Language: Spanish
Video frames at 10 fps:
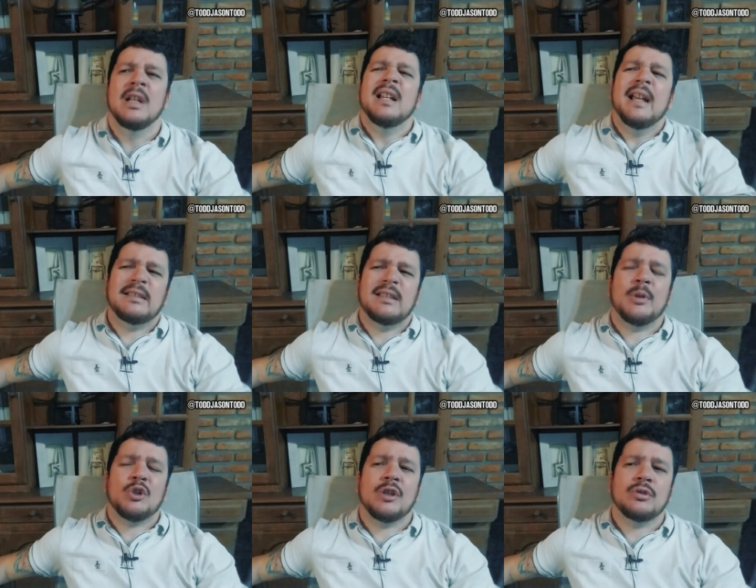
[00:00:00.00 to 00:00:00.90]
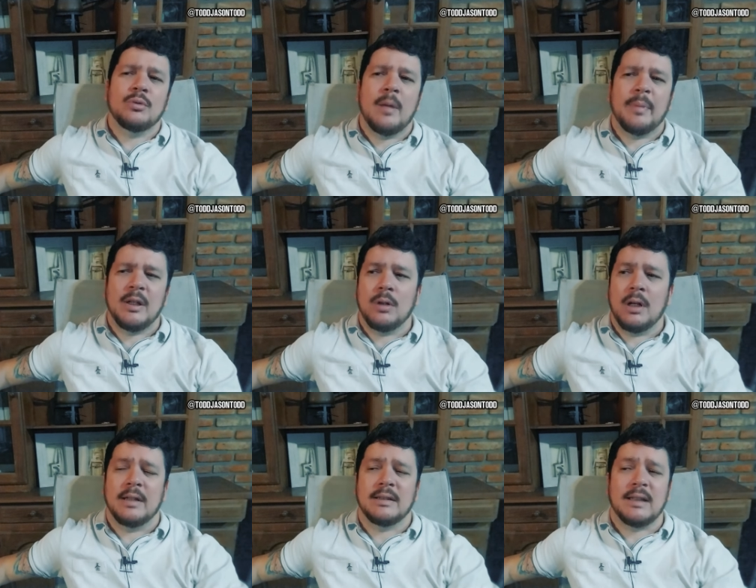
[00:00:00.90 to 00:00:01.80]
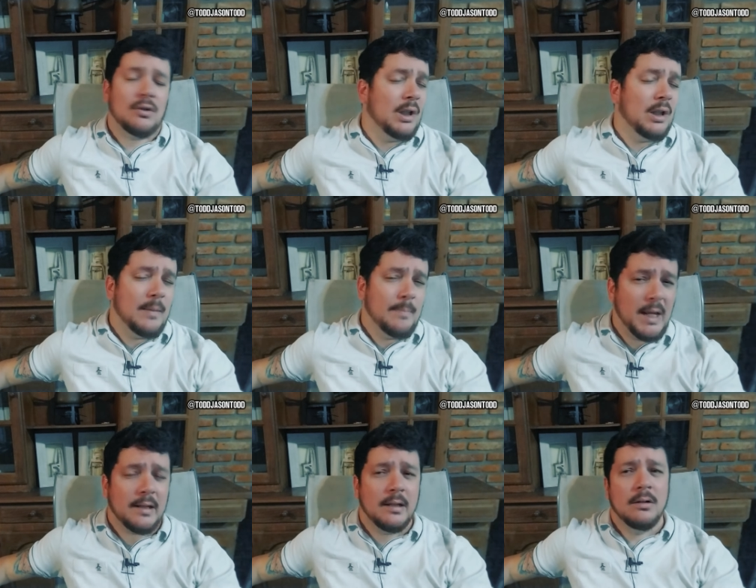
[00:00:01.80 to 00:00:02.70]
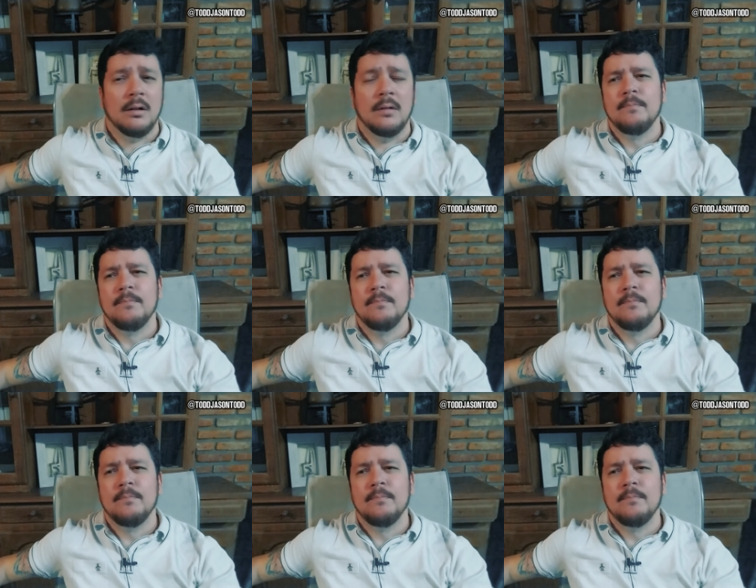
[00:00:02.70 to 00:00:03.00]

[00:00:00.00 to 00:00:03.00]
Este proyecto era una película que iba a estar rodada en México.